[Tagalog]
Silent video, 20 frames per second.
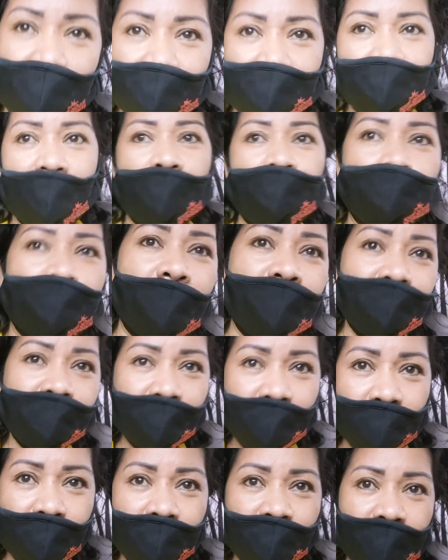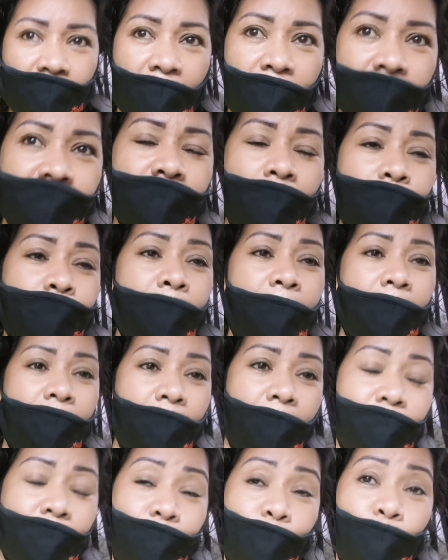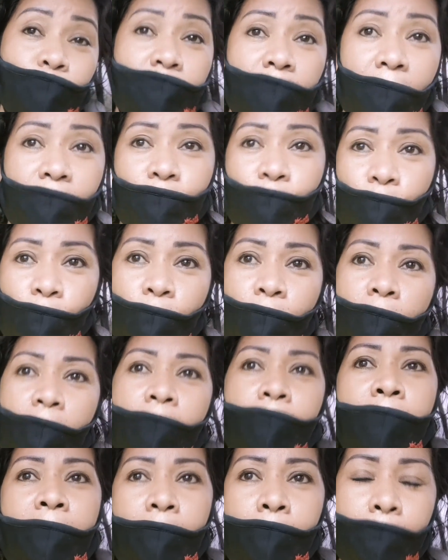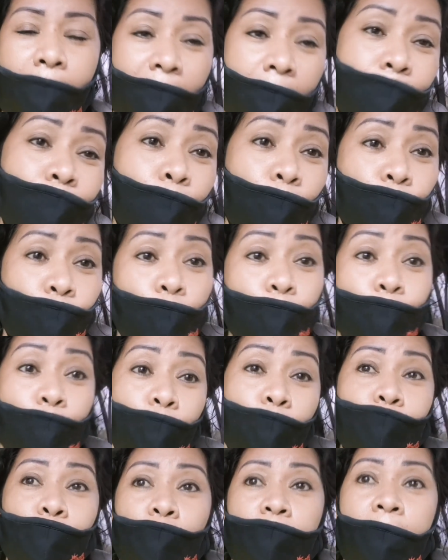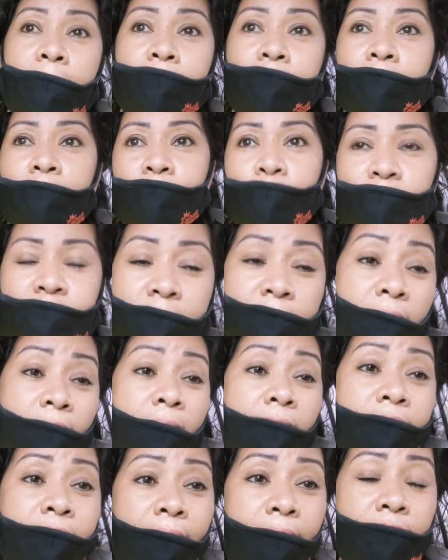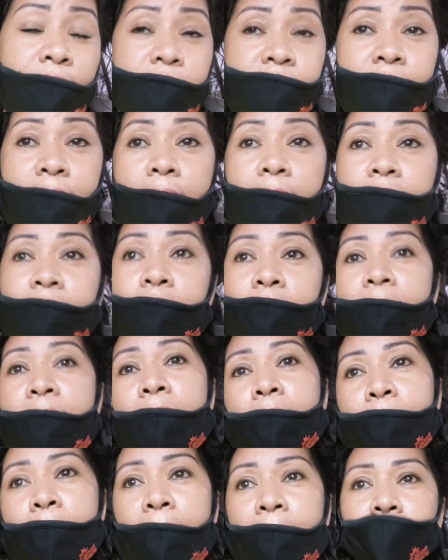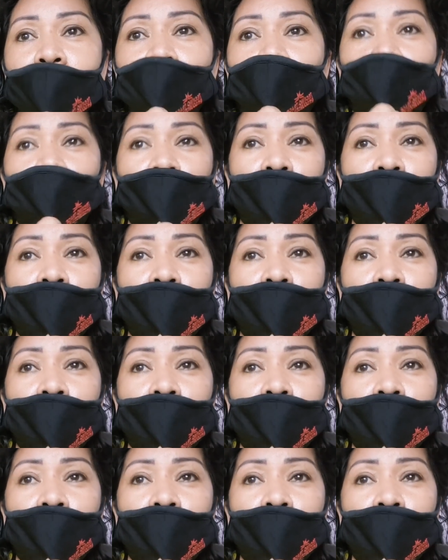dyan pag sa ganyang bagay doon tayo malambot yung puso natin yung sa nakakilala sa akin mga bay